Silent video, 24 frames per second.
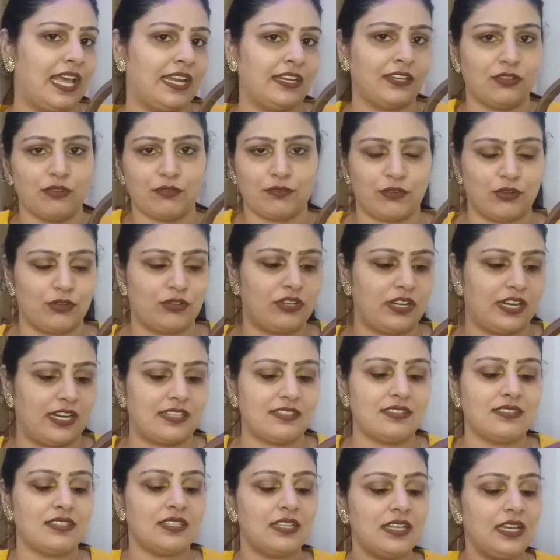एनी ऑफ योर
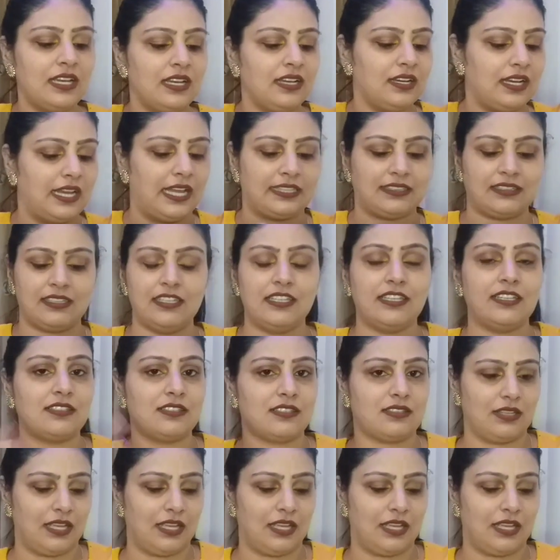ड्रेस एथनिक्स